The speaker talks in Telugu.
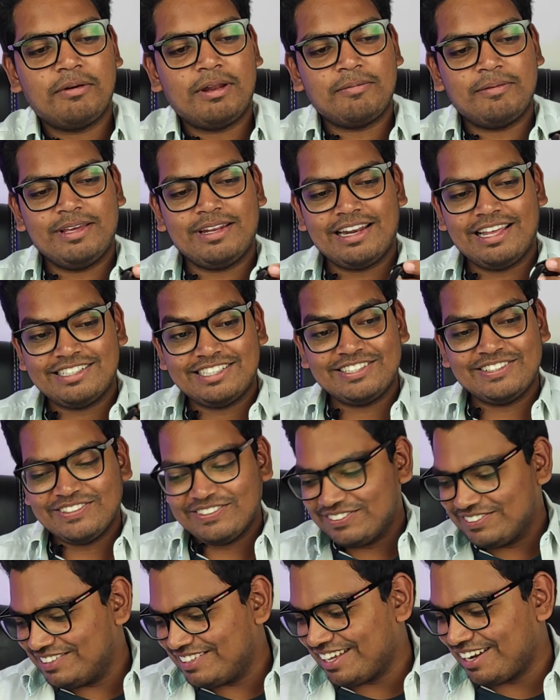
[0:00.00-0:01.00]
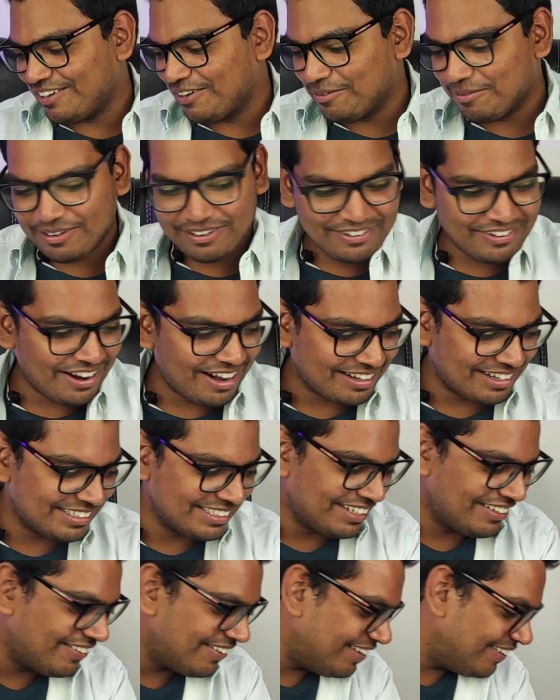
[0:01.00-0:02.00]
మన పేరు రాసేద్దాం ఎలాగో మనం డాక్టర్
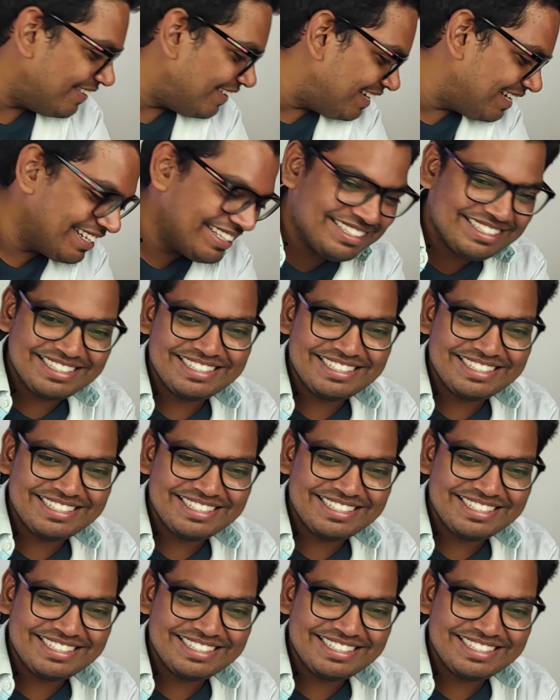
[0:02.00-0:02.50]
చదవలేమే